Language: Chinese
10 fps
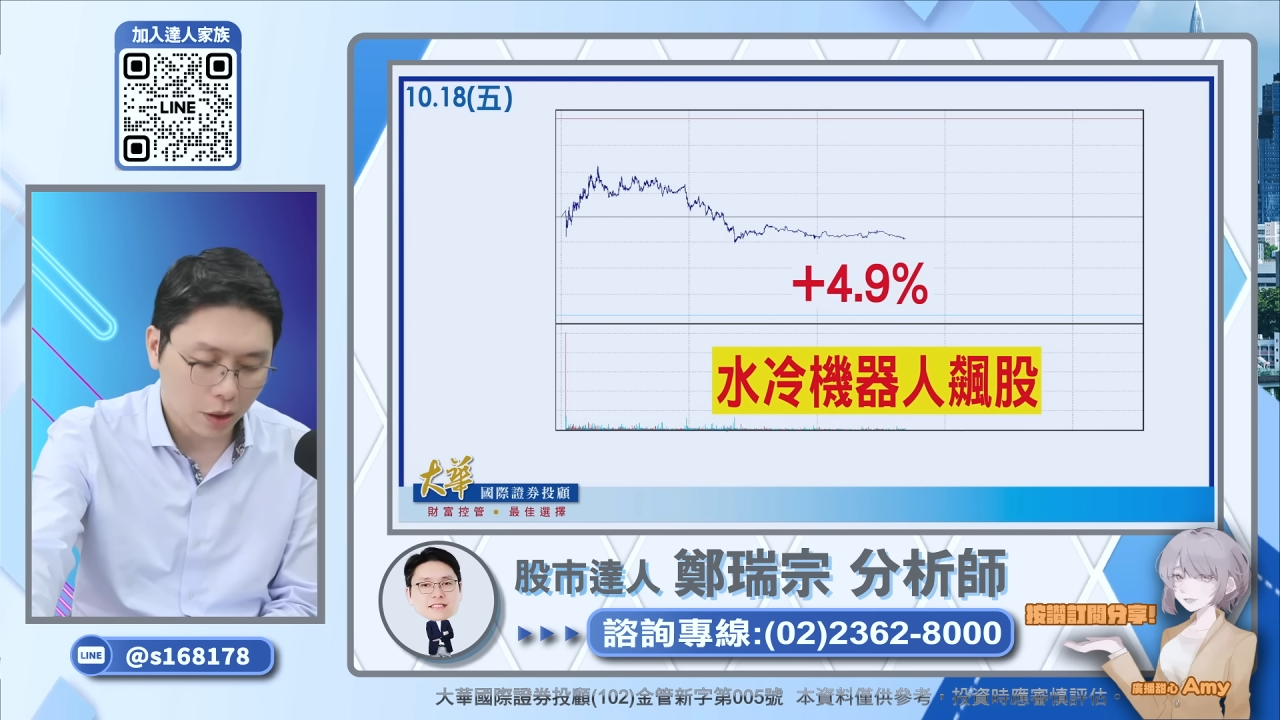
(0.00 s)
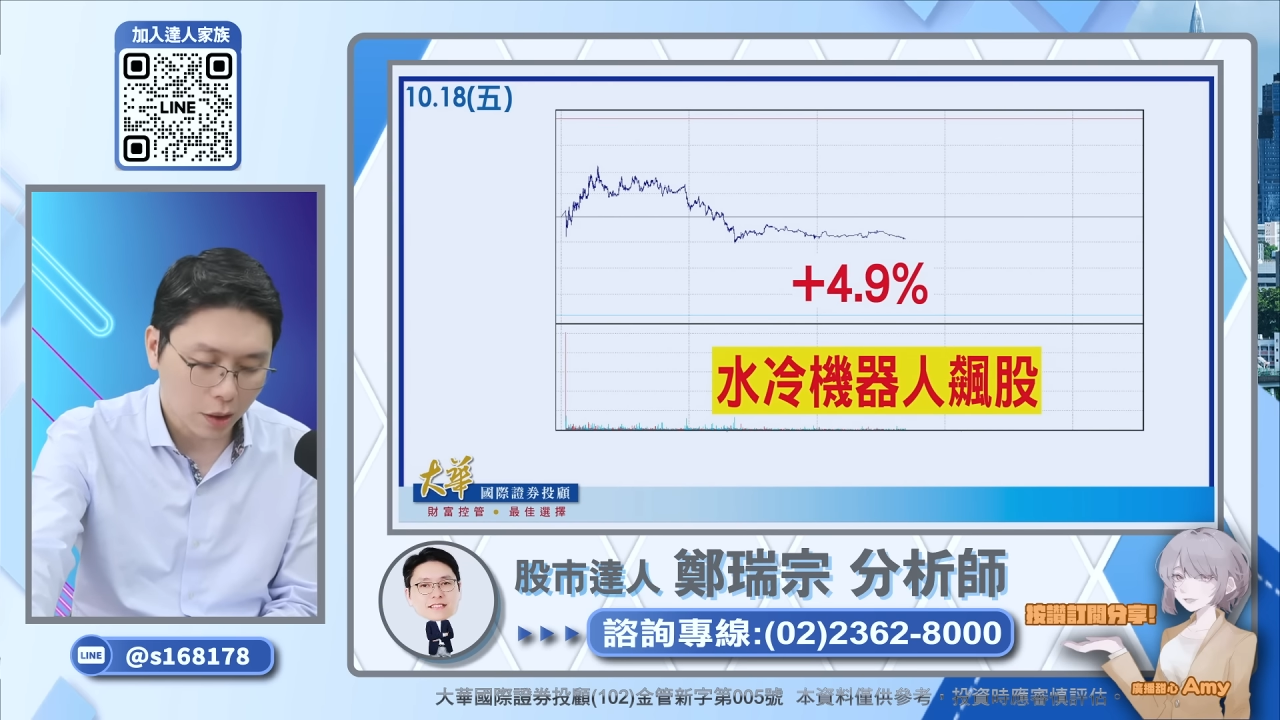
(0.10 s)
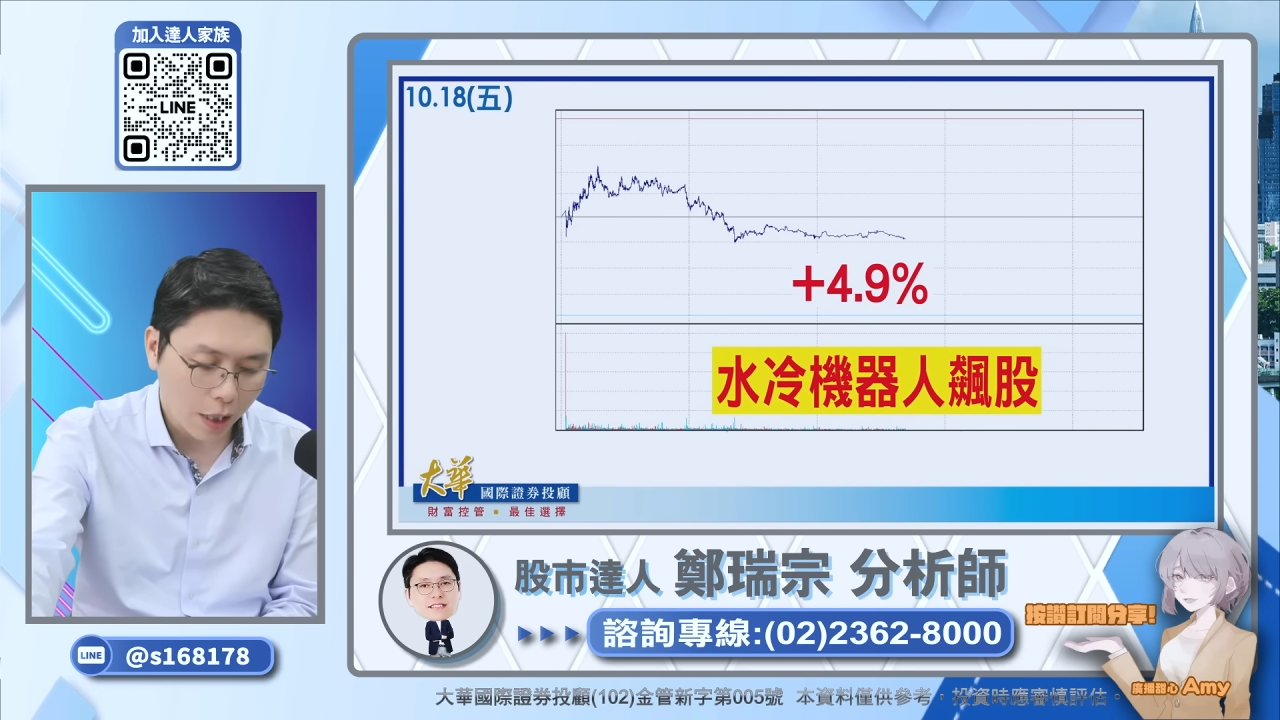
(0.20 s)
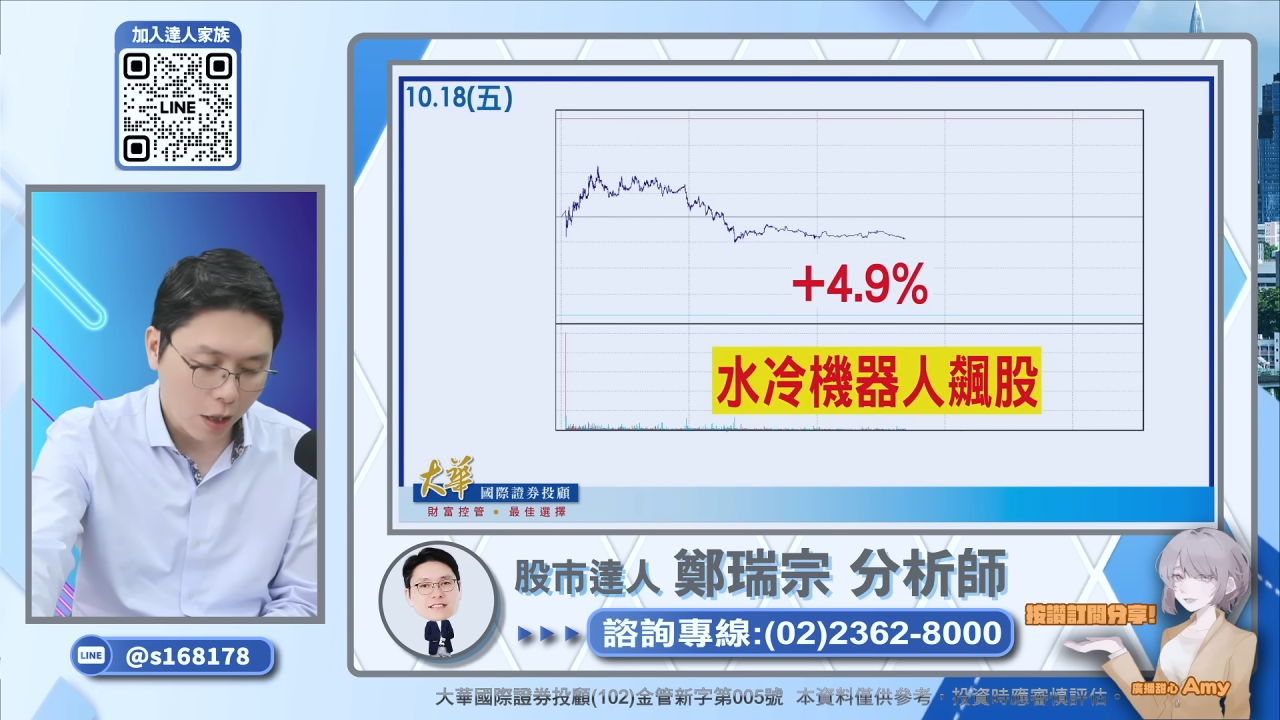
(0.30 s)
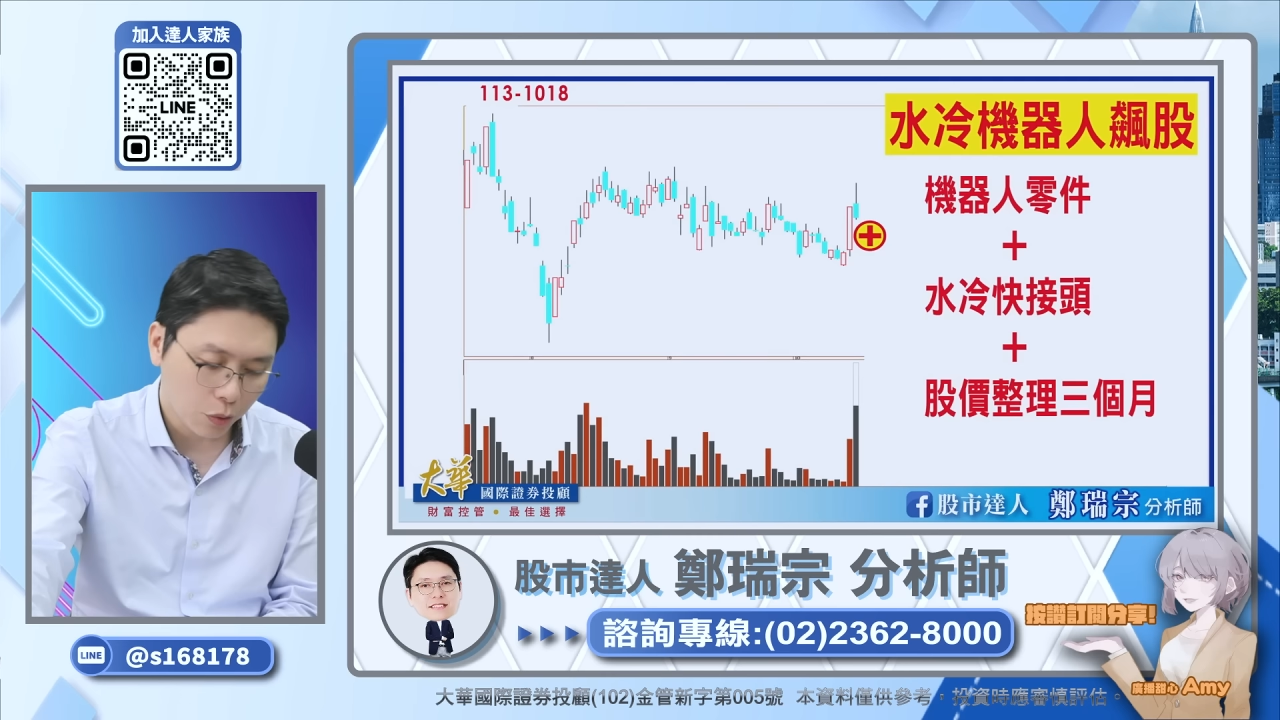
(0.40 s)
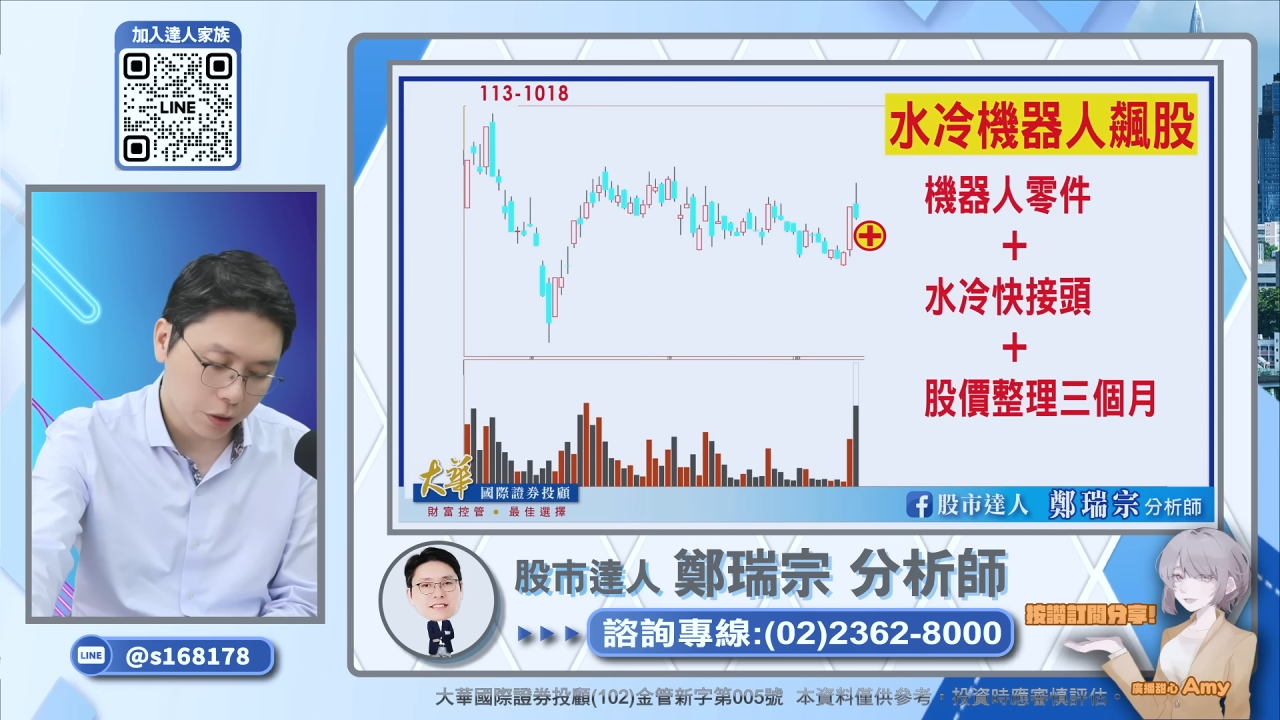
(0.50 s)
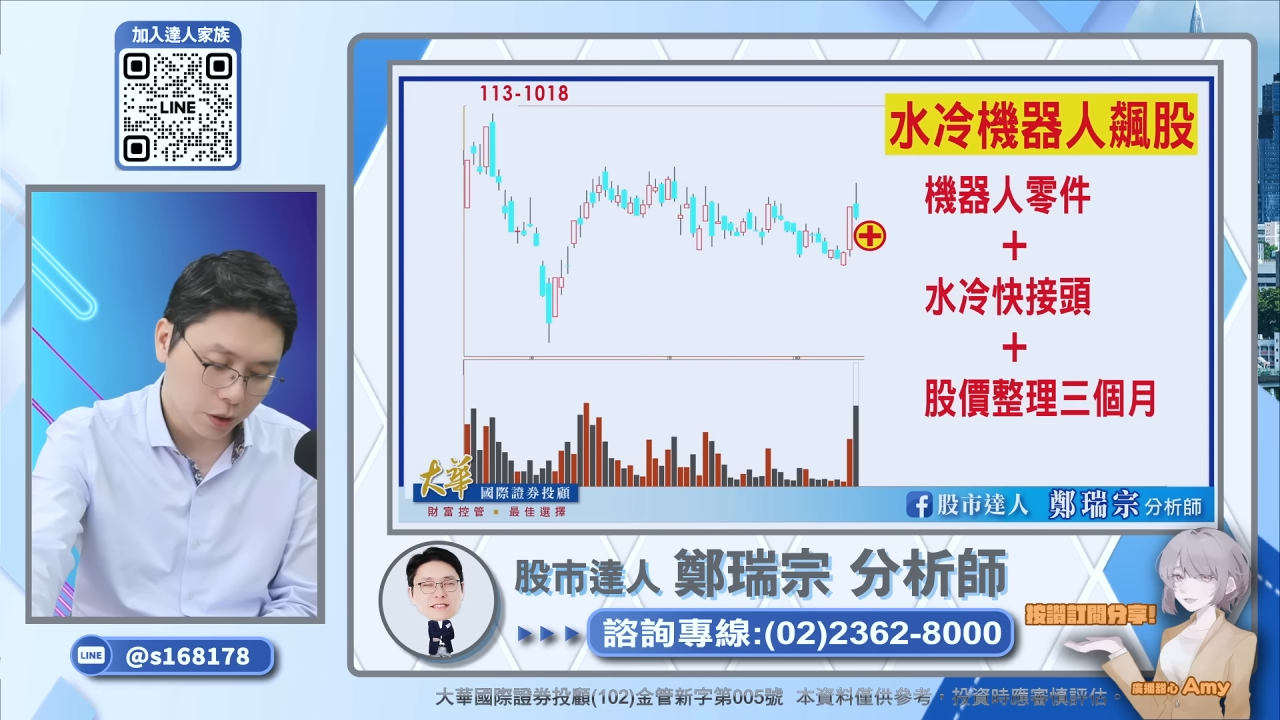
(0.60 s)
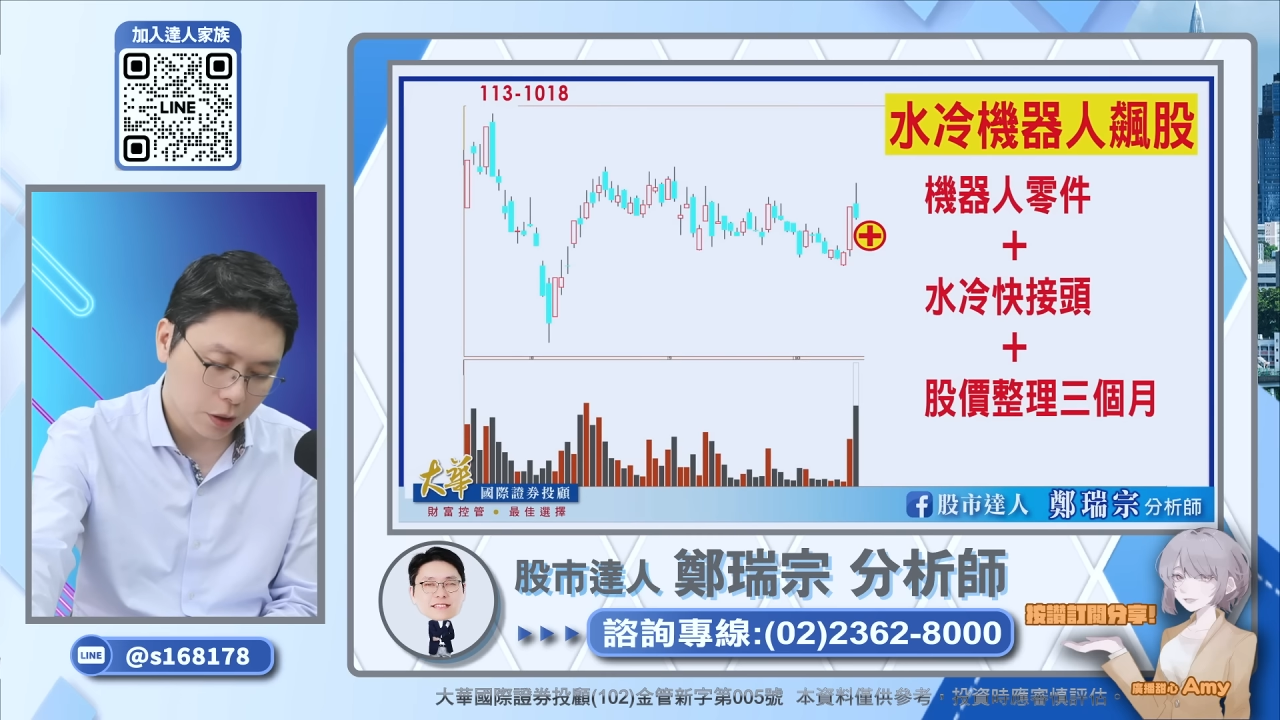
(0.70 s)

个拉回的一